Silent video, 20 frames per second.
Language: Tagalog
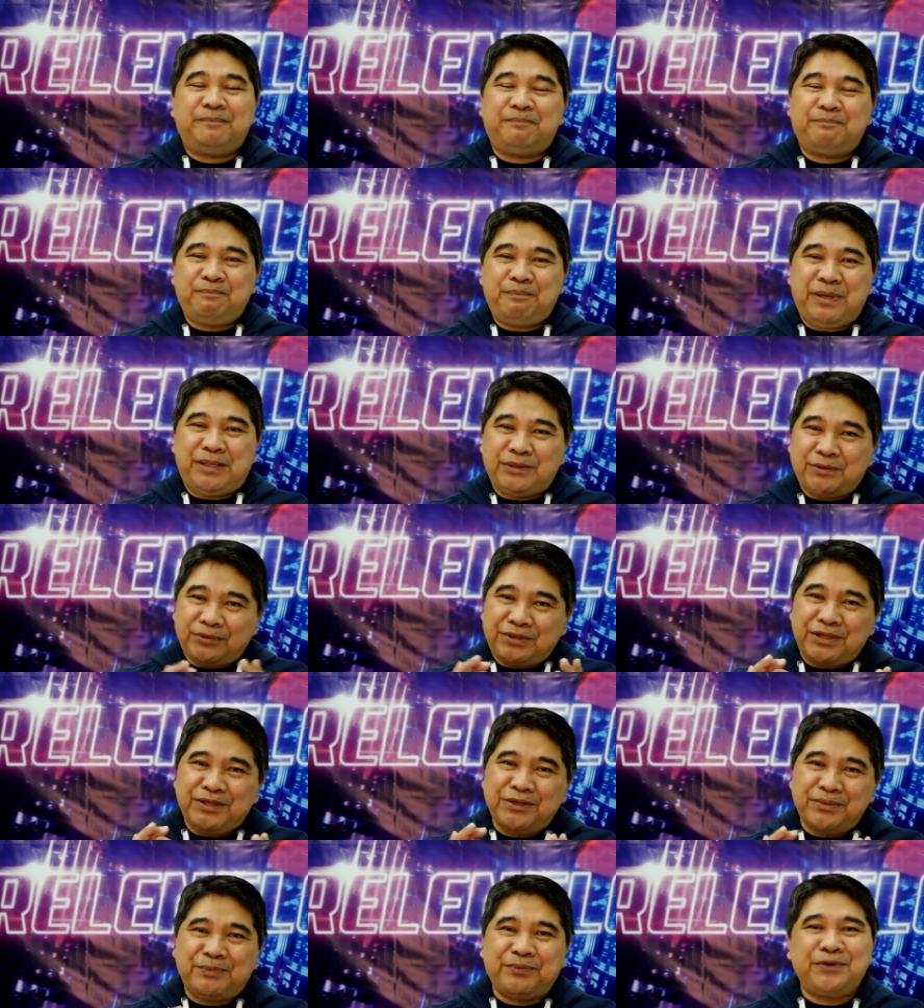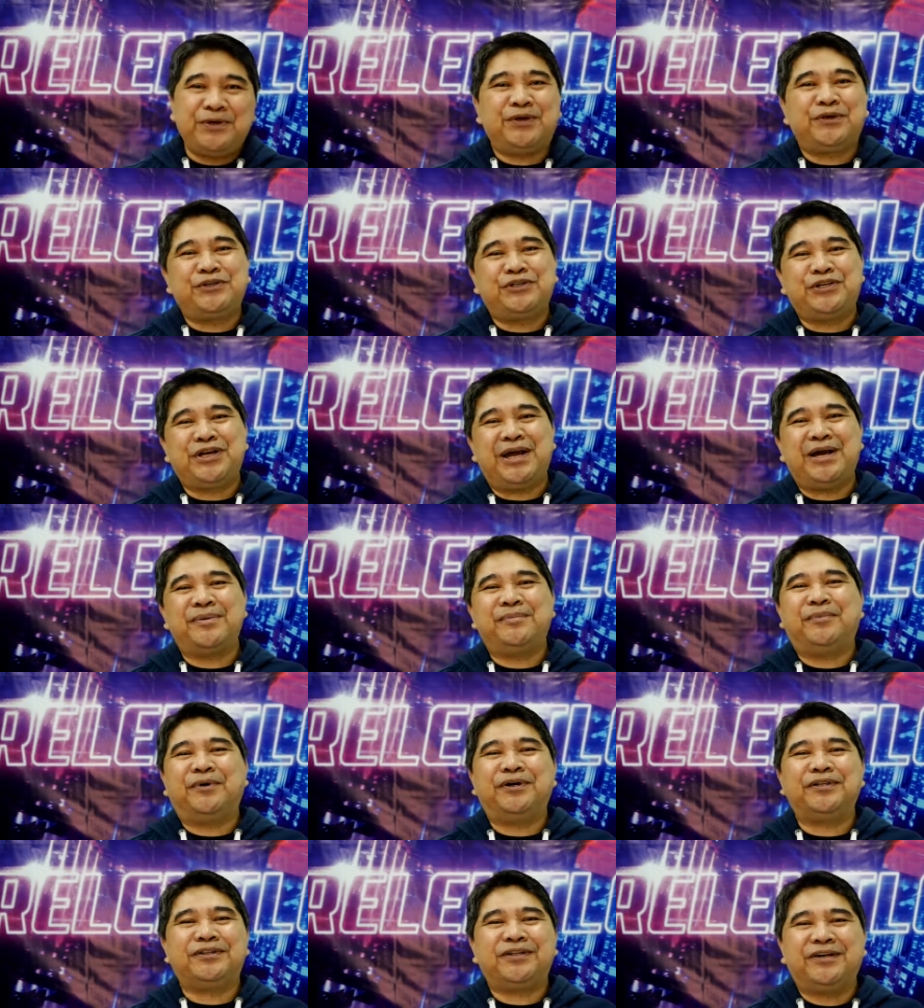pindutin niyo po yung share
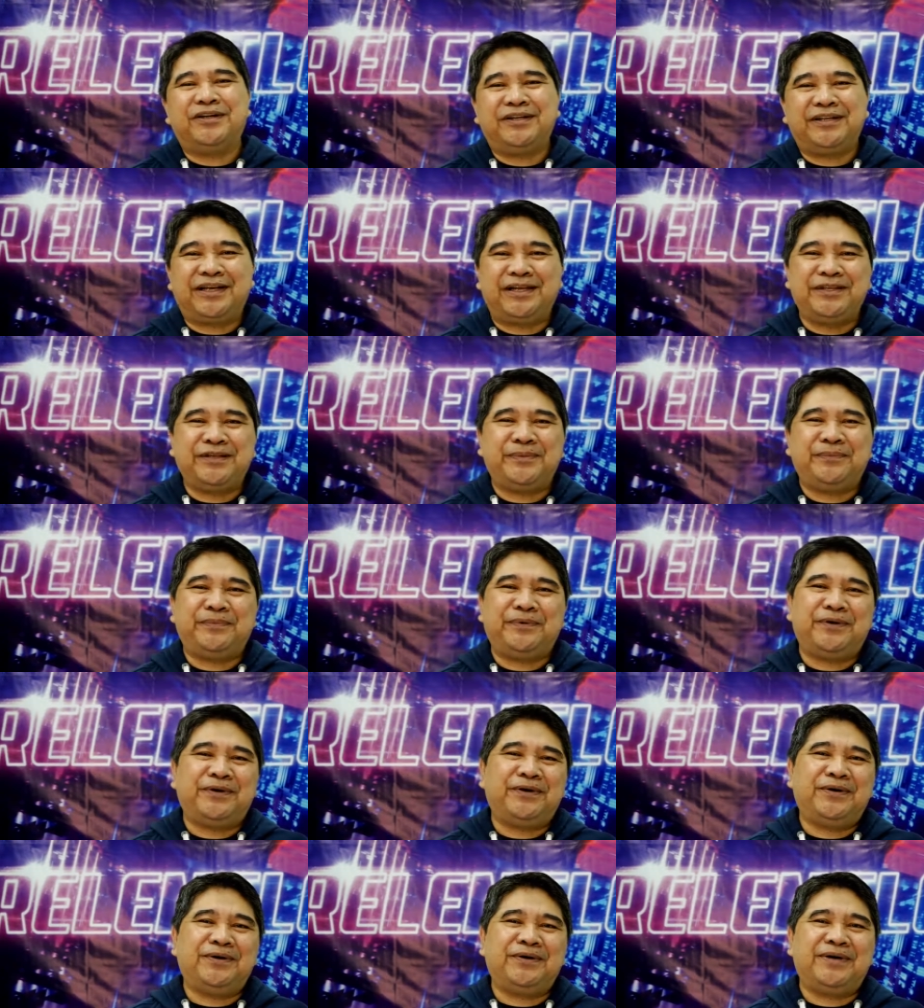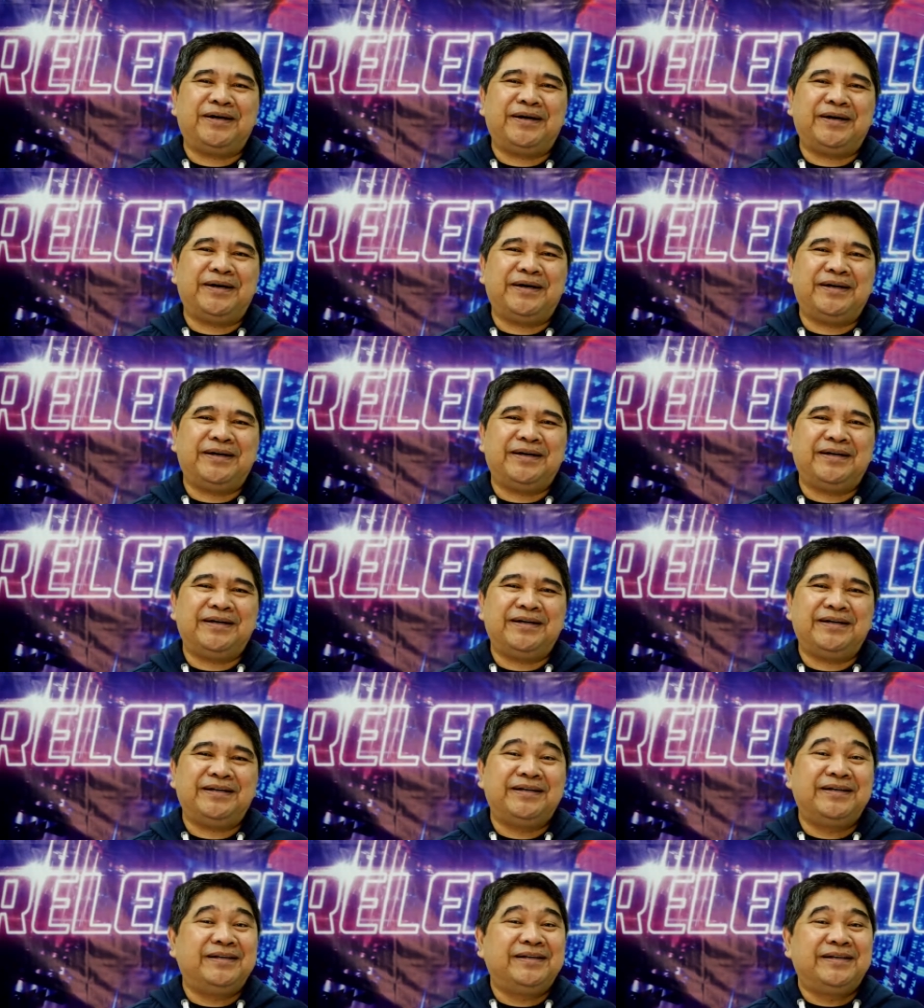button na inyo pong
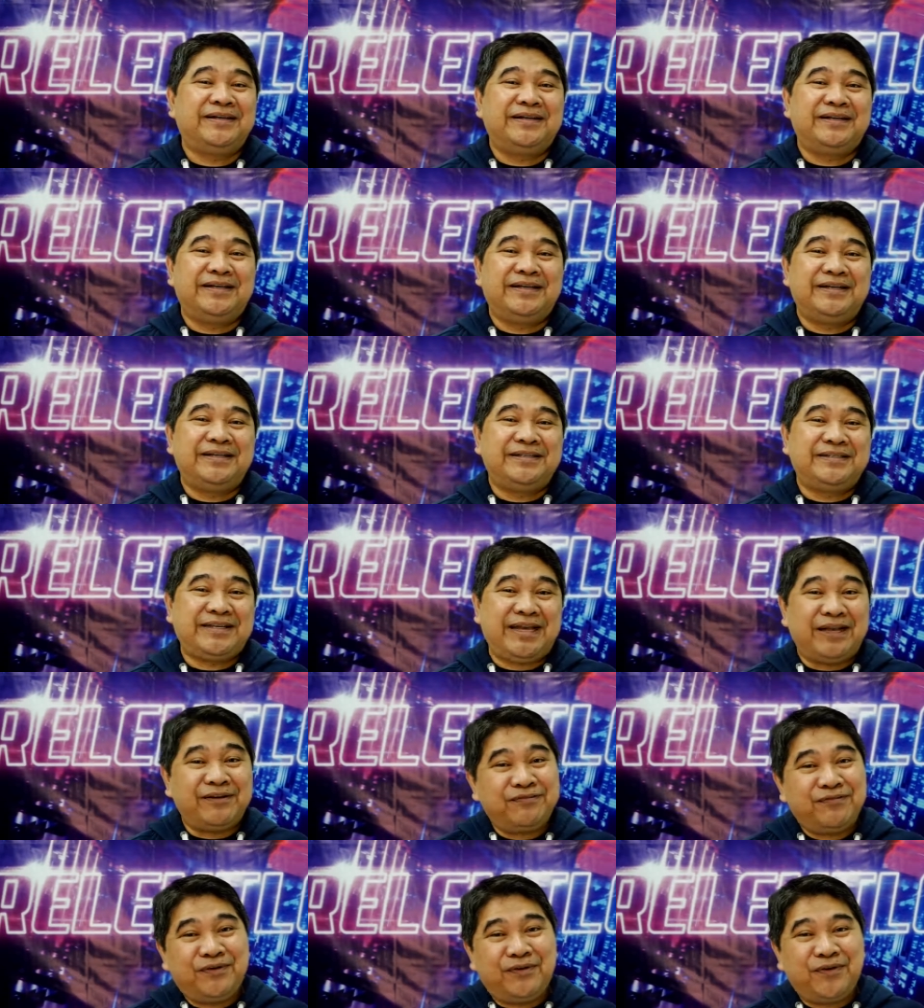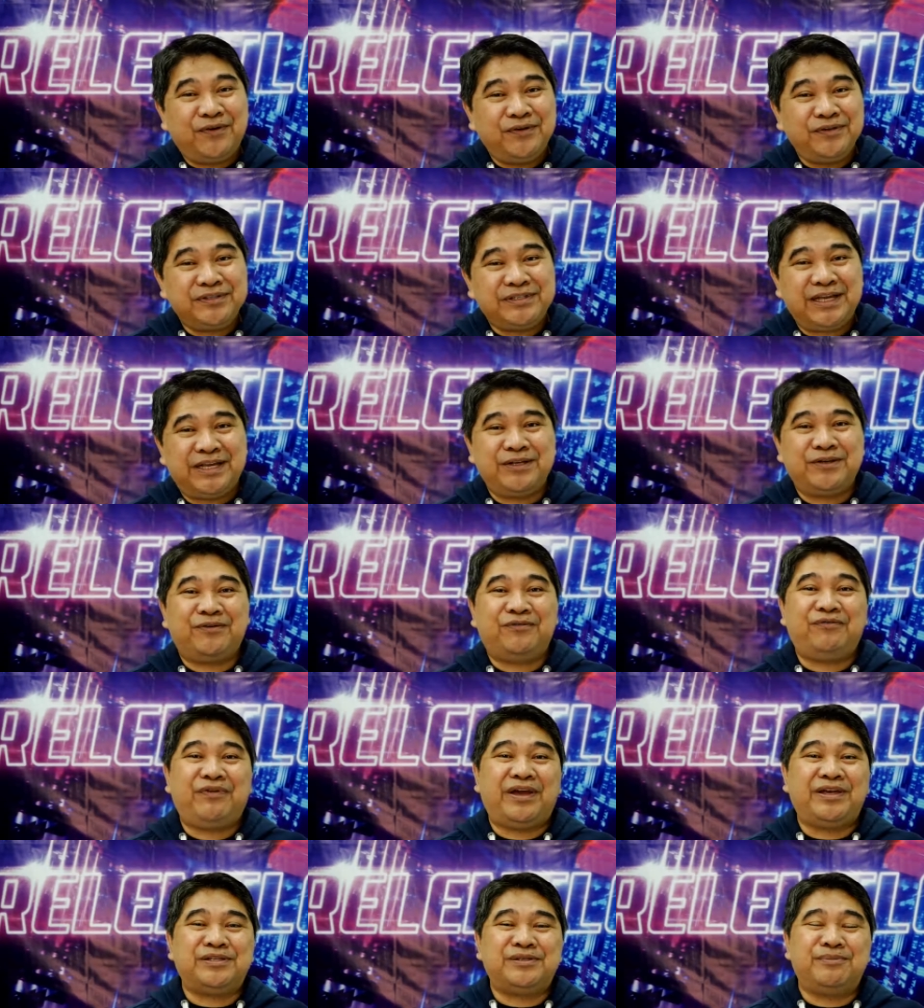uh, cellphone sa inyong
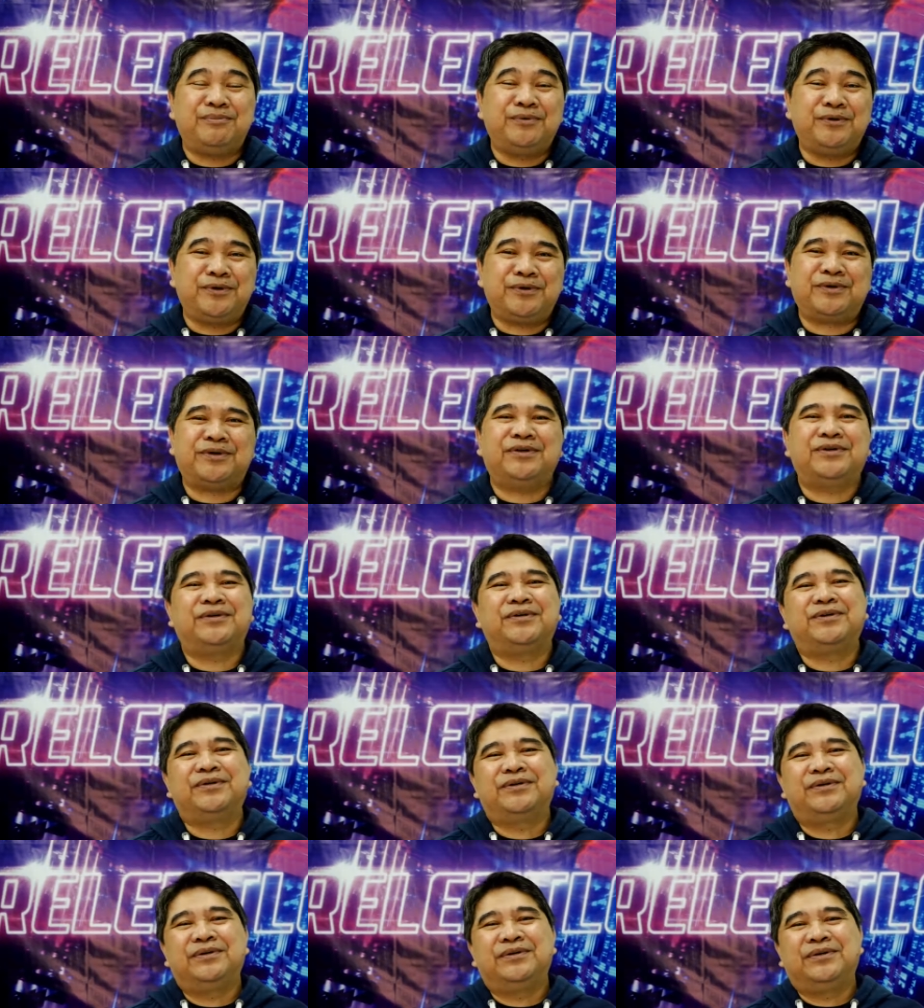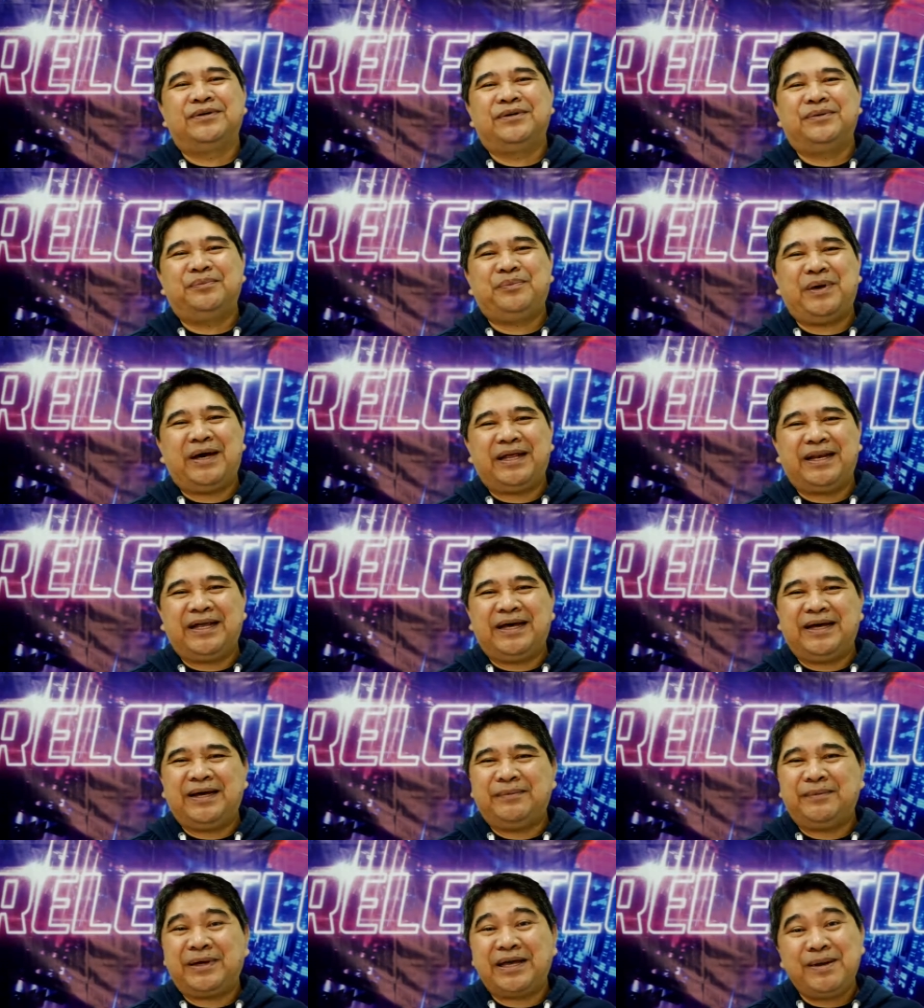Facebook
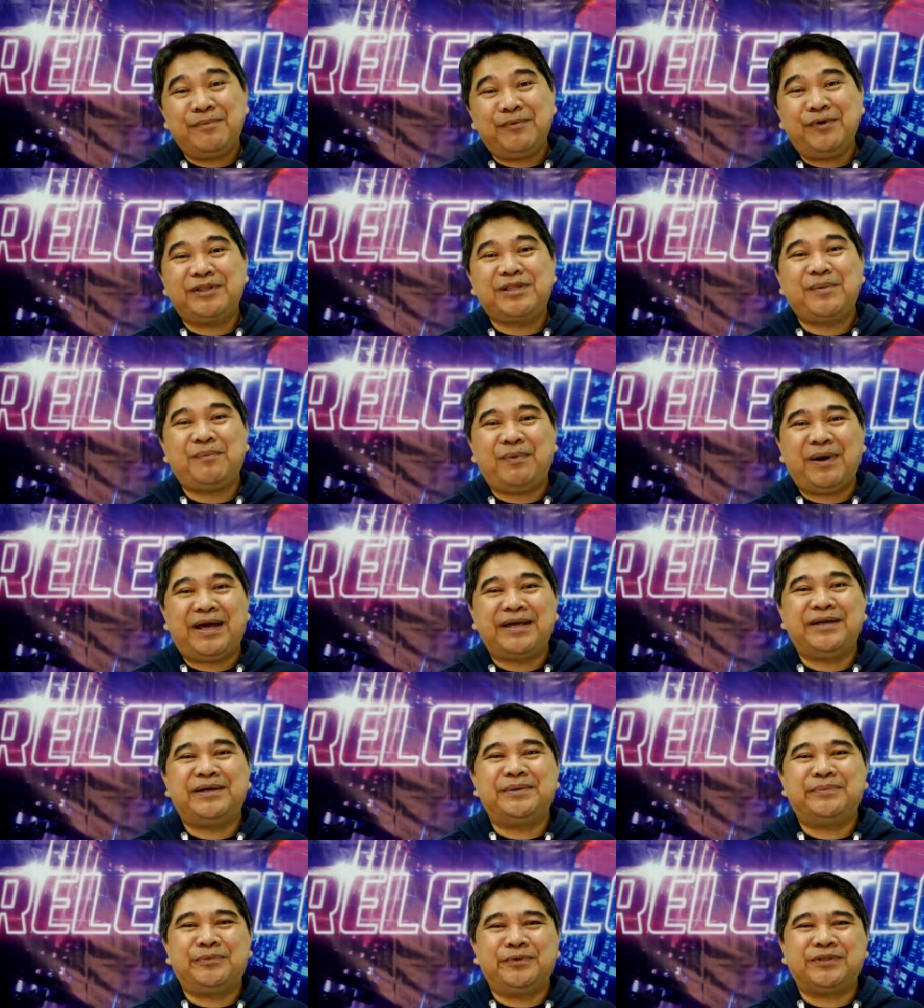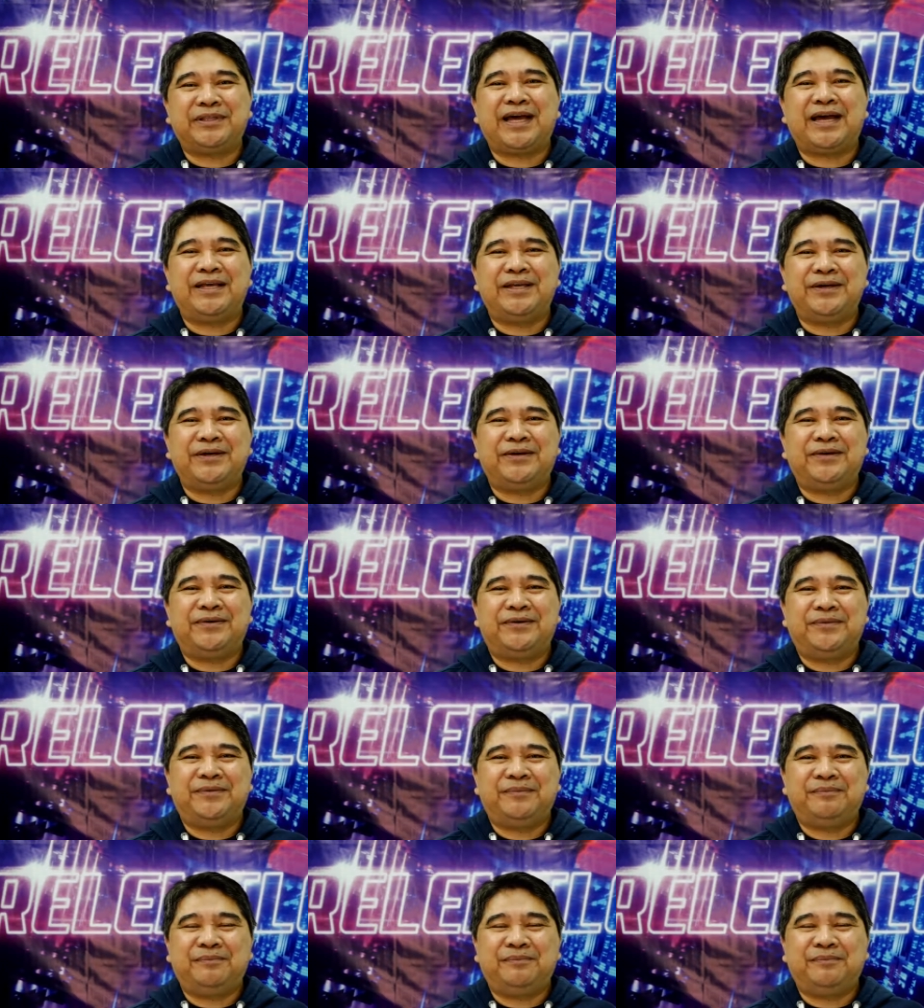para maging multiplier po tayo.